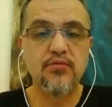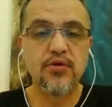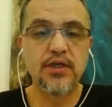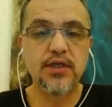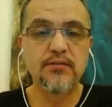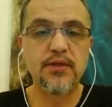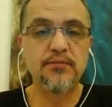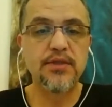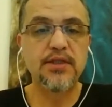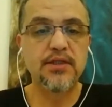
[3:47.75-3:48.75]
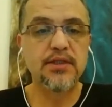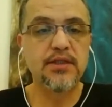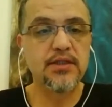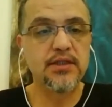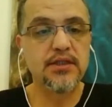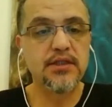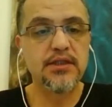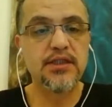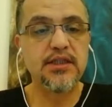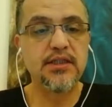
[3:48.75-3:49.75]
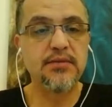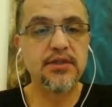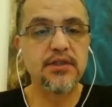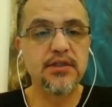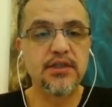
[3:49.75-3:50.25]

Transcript: bu anlamda bir e, ciddi bir